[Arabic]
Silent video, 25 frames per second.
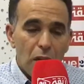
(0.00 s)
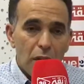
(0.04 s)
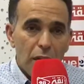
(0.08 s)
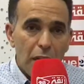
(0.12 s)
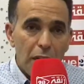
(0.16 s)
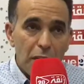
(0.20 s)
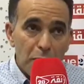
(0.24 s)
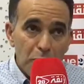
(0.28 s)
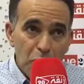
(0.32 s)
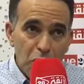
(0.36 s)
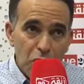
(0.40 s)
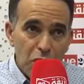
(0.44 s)

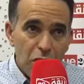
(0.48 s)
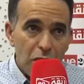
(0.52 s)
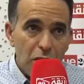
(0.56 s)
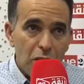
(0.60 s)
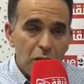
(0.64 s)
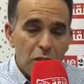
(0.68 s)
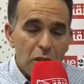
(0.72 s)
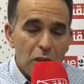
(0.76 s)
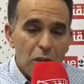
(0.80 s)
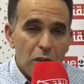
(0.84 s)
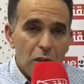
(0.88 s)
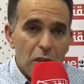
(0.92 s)

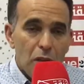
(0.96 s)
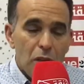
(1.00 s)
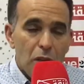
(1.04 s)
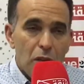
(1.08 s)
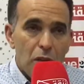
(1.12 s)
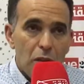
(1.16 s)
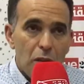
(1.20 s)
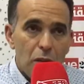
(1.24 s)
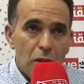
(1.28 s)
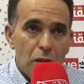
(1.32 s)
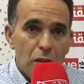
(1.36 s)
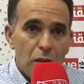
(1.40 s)
كتمشي
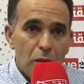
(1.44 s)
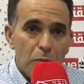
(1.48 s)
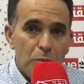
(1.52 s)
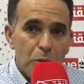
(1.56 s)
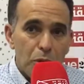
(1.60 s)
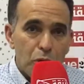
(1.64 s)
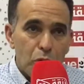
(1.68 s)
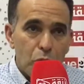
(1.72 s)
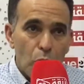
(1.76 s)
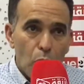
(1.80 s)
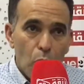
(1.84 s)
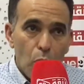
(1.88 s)
آه،
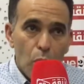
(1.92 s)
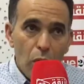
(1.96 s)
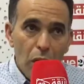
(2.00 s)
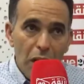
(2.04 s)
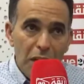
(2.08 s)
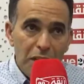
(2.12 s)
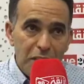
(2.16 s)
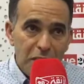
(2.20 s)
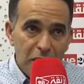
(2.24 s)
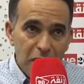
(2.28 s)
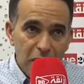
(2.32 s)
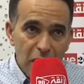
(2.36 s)
بطرق
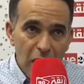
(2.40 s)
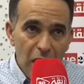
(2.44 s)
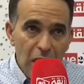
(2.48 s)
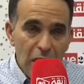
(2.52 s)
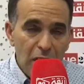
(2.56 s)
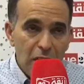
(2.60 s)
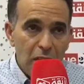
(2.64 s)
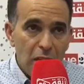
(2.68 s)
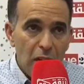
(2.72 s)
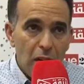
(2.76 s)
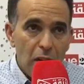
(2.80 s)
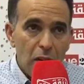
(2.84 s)

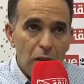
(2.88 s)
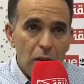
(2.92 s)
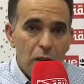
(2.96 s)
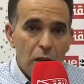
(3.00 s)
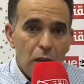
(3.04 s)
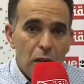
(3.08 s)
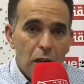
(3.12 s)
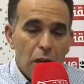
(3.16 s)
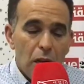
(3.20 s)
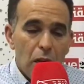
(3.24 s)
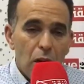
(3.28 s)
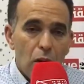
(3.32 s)
احتياليه
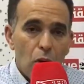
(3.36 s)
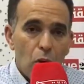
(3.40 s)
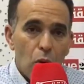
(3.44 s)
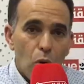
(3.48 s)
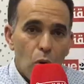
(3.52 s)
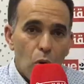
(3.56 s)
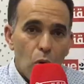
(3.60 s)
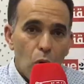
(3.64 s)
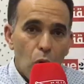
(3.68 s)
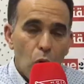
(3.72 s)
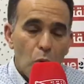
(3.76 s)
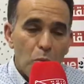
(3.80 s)

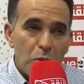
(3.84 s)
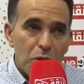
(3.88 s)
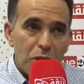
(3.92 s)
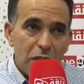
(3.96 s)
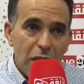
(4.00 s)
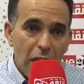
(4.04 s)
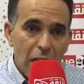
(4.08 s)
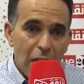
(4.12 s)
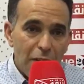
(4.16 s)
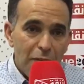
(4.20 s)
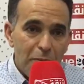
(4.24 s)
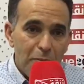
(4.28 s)
ومن
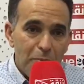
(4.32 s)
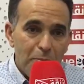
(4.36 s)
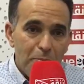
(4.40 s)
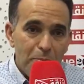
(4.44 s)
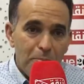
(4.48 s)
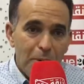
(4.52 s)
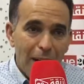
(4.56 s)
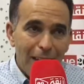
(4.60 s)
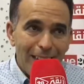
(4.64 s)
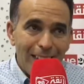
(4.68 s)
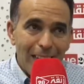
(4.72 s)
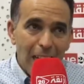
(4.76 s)
طرف
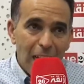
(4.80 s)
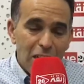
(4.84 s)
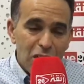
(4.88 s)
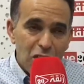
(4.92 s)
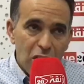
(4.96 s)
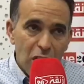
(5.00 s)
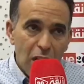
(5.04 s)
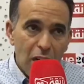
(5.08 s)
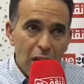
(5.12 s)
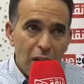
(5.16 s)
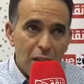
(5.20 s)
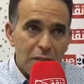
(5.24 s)
بعض
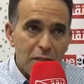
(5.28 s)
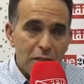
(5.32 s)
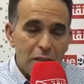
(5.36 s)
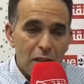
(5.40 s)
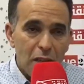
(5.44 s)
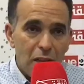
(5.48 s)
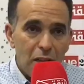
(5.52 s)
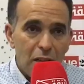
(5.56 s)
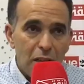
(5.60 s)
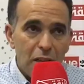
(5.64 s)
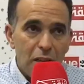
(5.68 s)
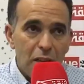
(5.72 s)
الاشخاص
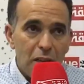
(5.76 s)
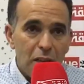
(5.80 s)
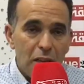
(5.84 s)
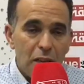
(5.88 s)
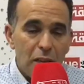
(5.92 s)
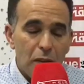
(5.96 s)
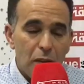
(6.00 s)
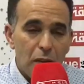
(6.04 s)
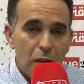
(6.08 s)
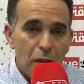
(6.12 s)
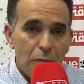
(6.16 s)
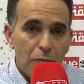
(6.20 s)

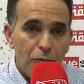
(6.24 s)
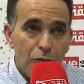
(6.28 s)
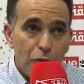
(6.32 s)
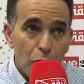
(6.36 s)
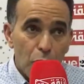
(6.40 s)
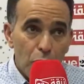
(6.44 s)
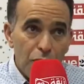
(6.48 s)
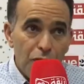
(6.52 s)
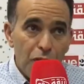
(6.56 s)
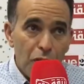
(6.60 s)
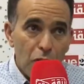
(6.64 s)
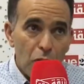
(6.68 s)
اللي آه،
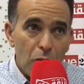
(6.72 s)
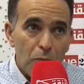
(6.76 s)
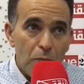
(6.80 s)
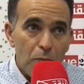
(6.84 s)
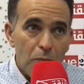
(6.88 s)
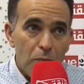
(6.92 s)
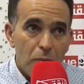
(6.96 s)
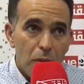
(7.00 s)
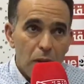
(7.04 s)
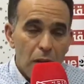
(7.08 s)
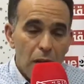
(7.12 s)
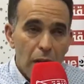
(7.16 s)
مفروض فيهم
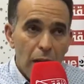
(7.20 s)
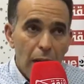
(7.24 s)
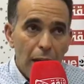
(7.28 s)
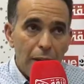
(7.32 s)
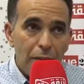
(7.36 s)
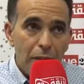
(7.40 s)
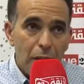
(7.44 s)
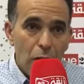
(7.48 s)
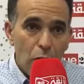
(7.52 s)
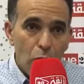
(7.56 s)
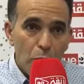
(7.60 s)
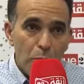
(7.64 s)

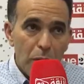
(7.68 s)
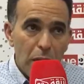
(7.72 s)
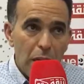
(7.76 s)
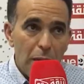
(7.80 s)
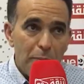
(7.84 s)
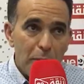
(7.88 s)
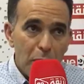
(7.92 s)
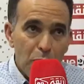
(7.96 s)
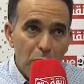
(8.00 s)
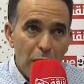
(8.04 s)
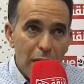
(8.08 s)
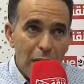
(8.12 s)
انهم
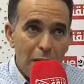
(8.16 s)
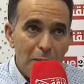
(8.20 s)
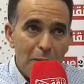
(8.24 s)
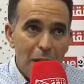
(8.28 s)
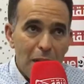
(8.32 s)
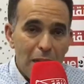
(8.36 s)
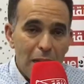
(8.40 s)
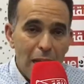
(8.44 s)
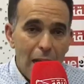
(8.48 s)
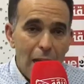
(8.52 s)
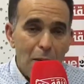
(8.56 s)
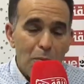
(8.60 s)
يحميوا هذا
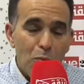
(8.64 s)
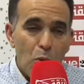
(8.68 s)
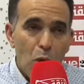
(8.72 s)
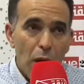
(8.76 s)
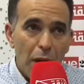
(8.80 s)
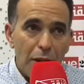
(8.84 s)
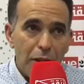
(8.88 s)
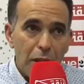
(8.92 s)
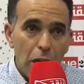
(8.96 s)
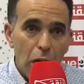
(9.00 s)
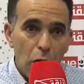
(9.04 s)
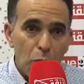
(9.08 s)
المال العام
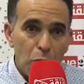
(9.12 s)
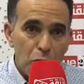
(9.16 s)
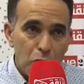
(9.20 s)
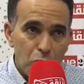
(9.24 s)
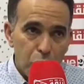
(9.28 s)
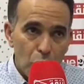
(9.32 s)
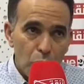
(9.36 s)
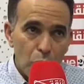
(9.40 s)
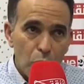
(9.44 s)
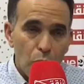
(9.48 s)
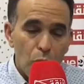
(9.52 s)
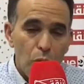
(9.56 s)
وانه
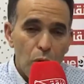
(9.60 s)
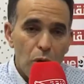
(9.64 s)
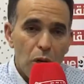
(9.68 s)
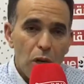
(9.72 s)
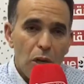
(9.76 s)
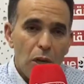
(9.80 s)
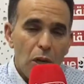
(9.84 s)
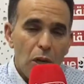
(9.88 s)
يصونوه